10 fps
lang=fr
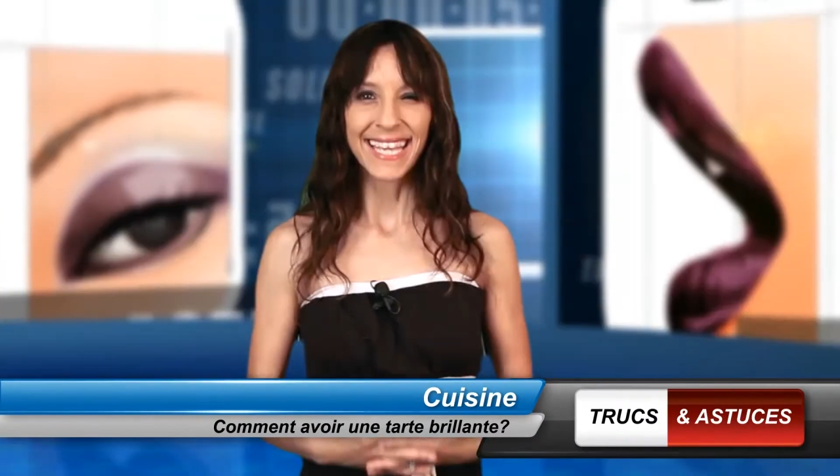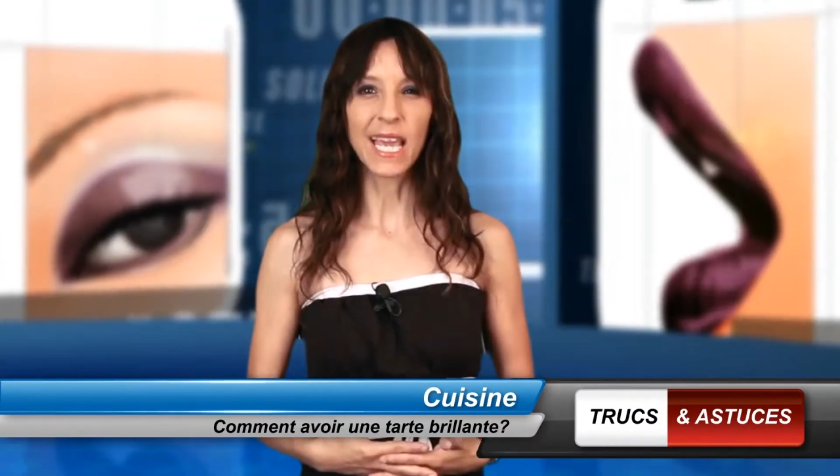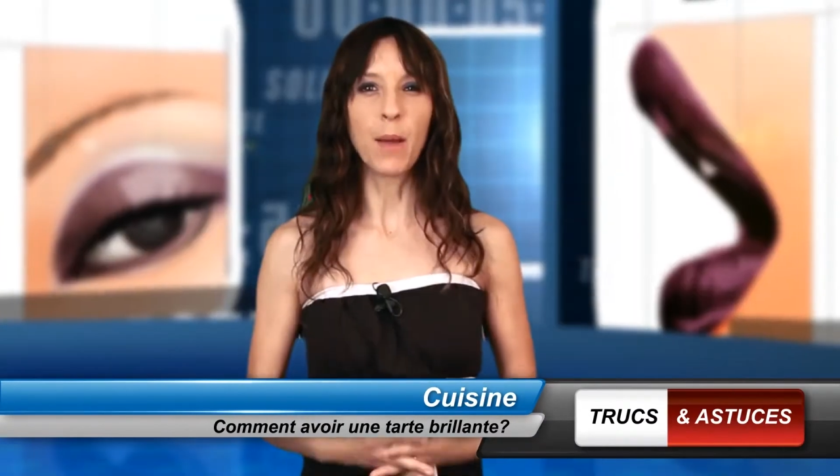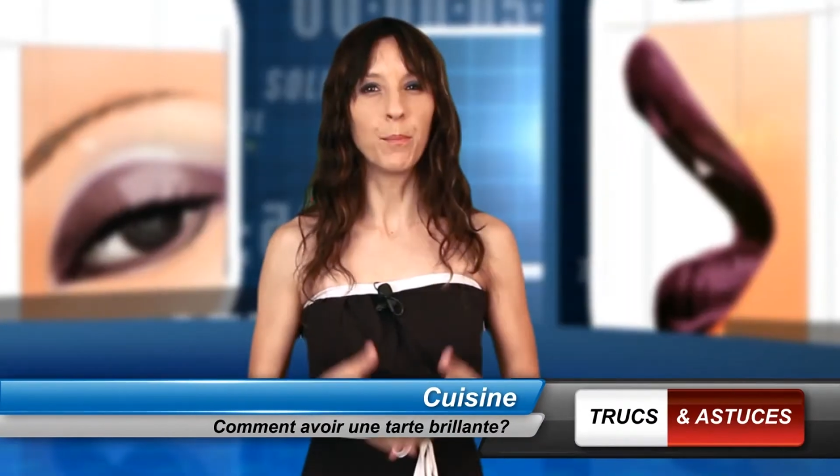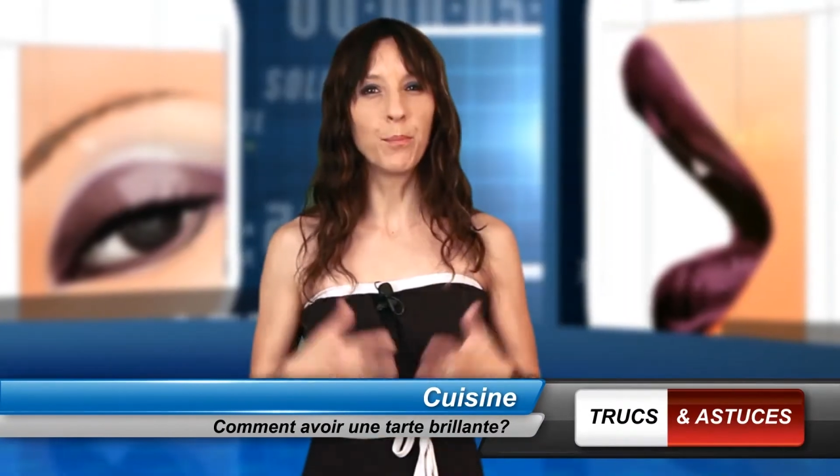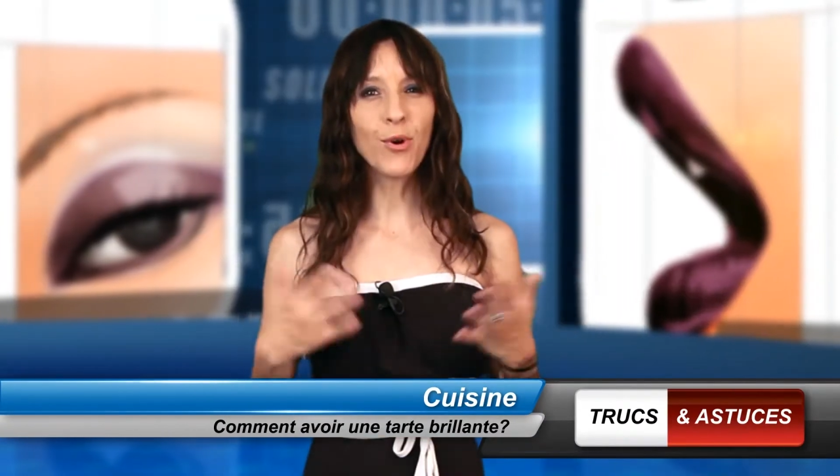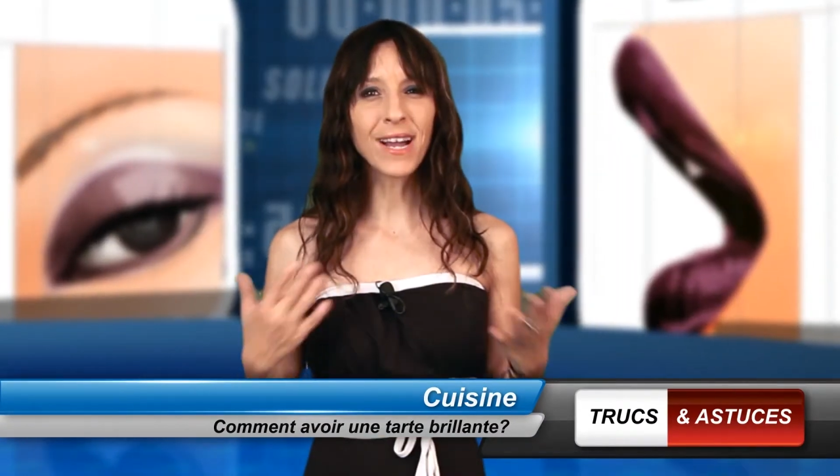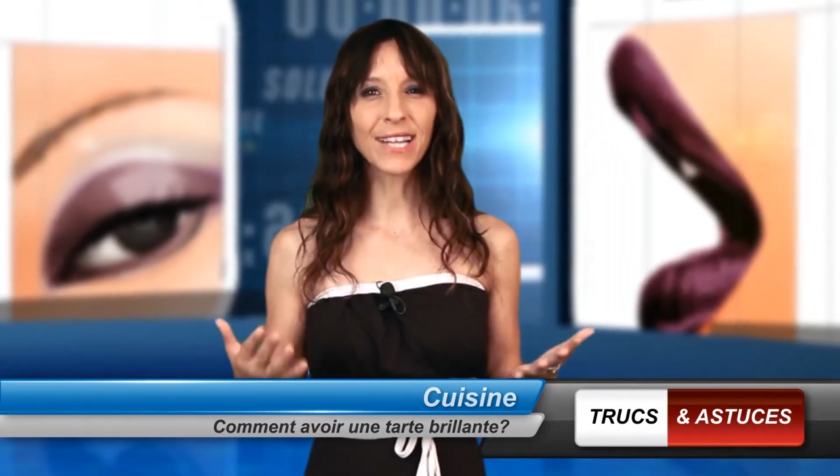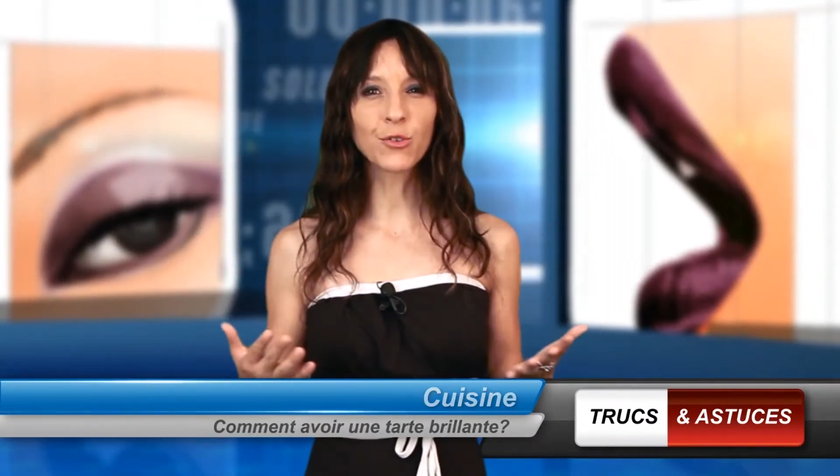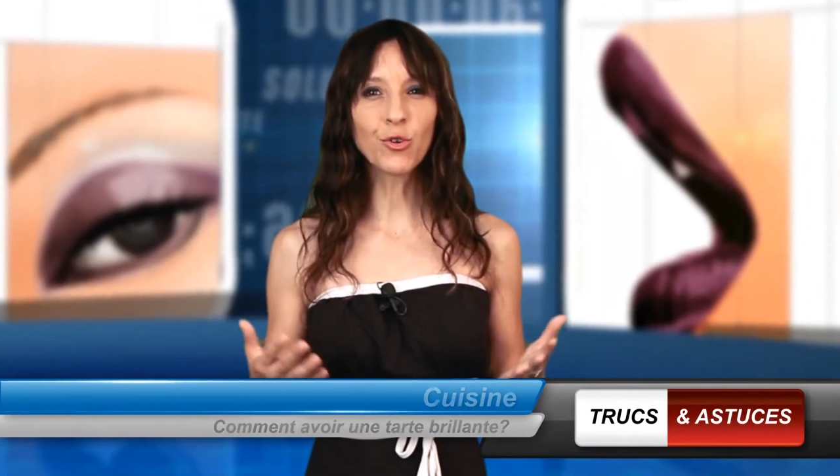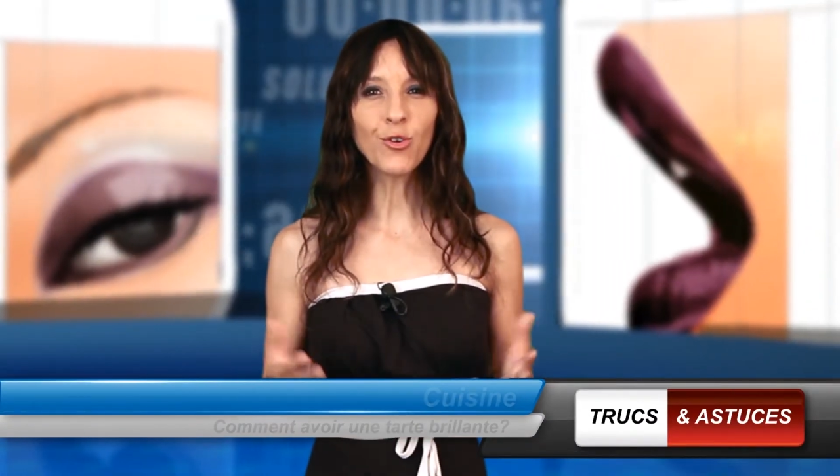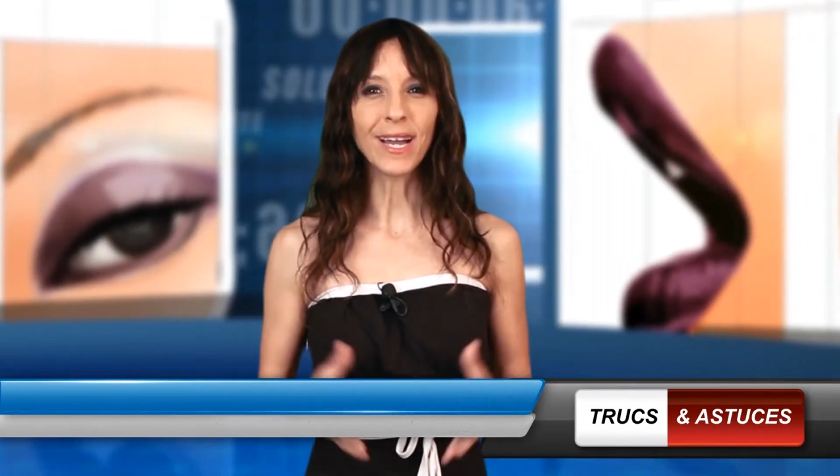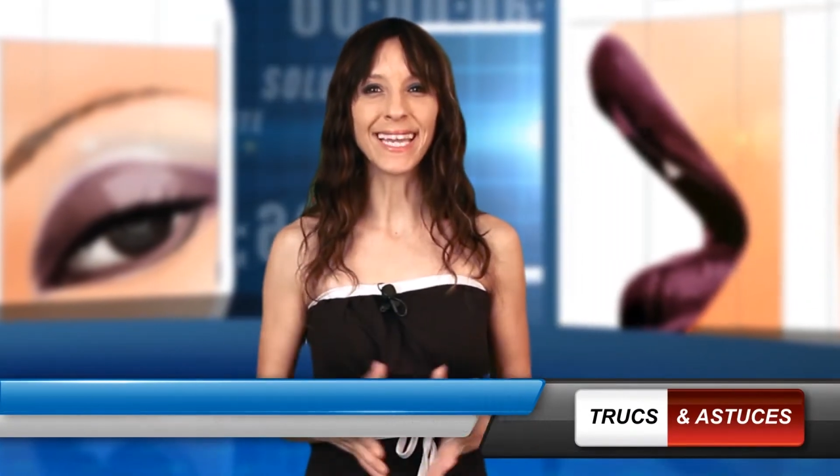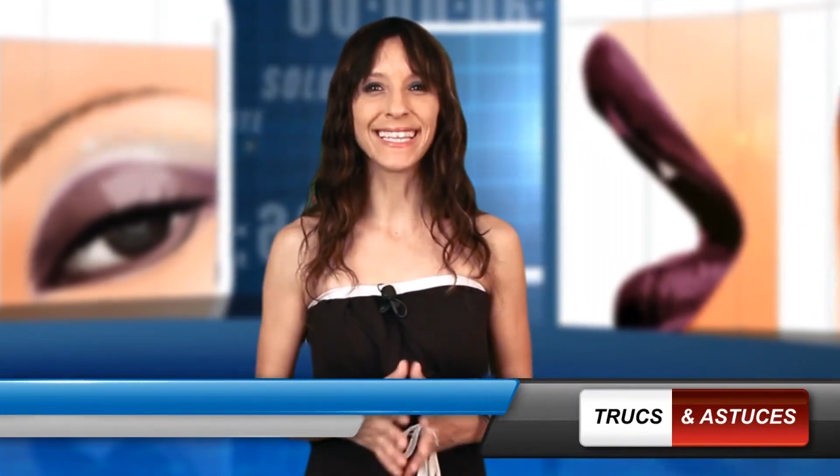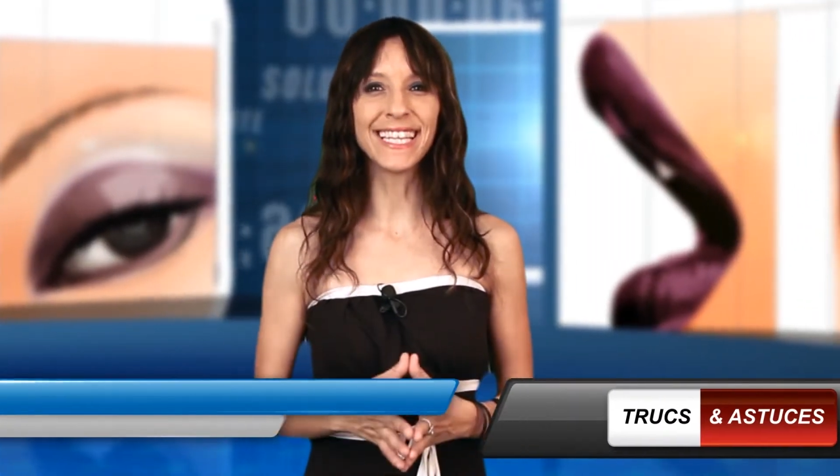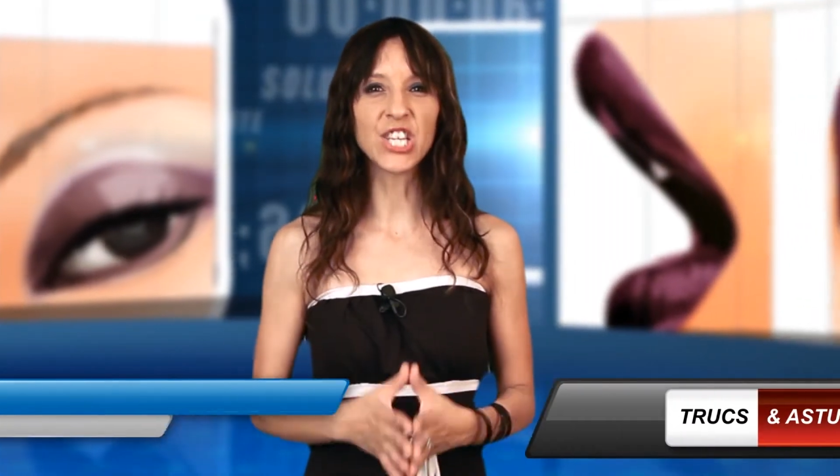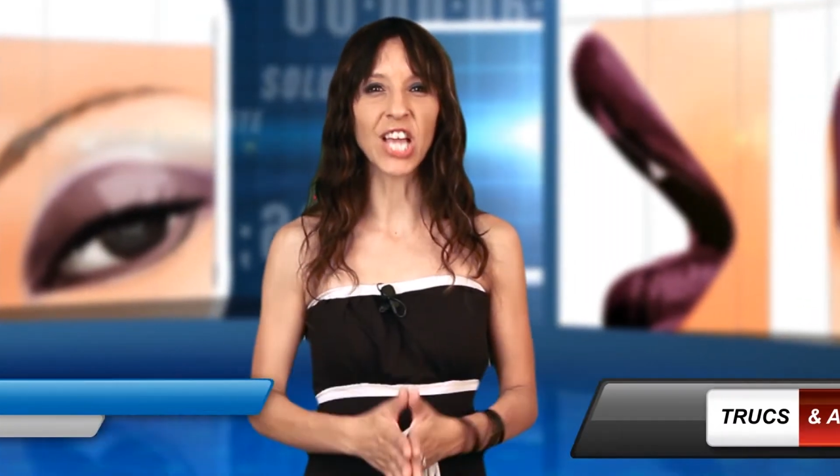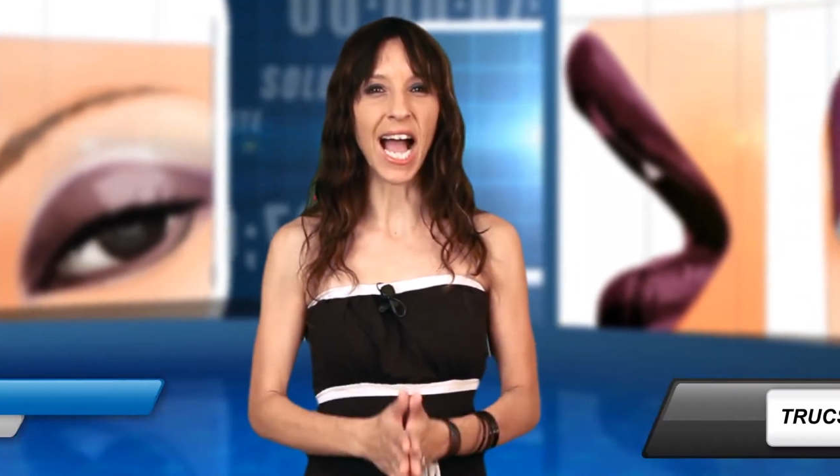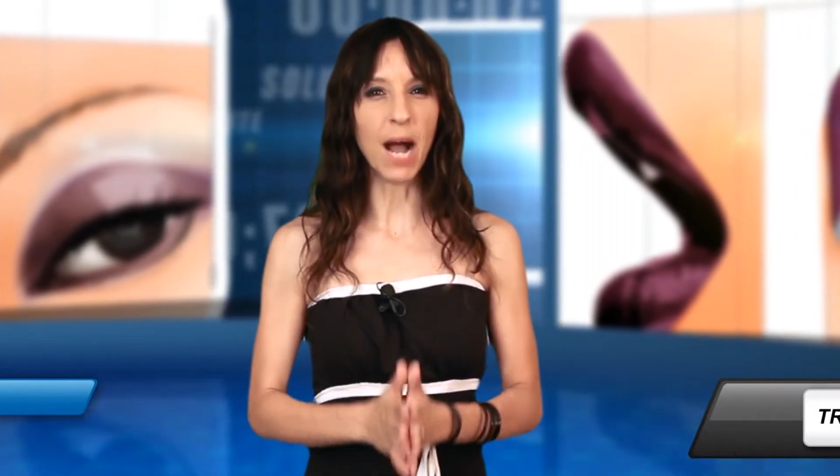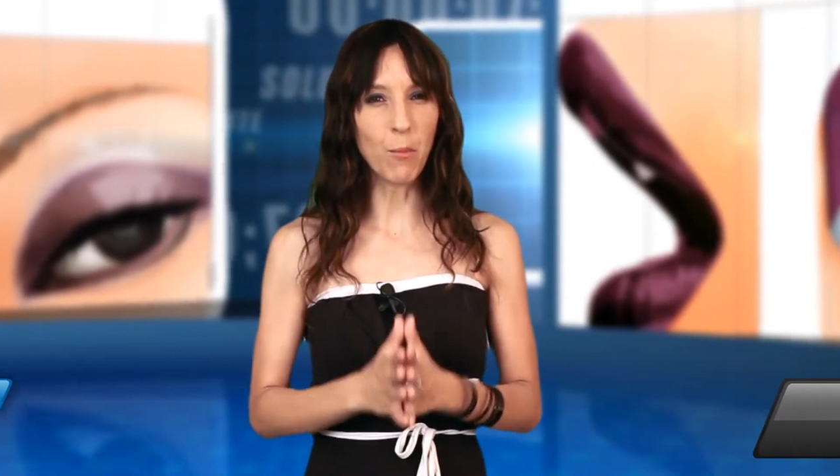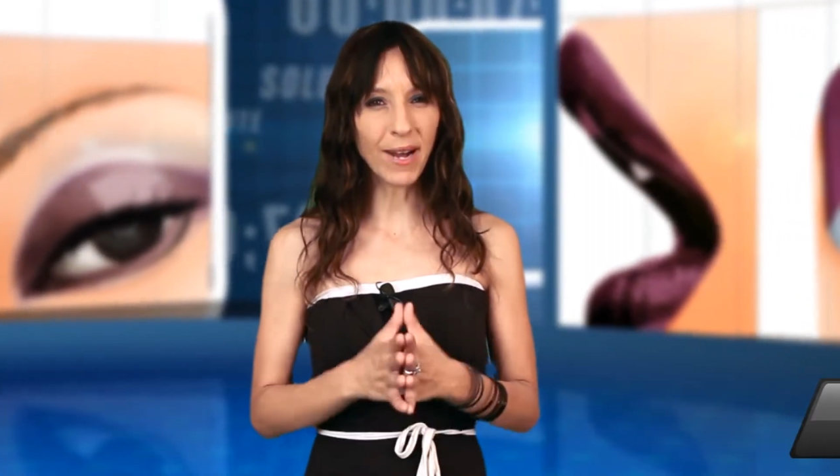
qu'un beau gâteau est déjà à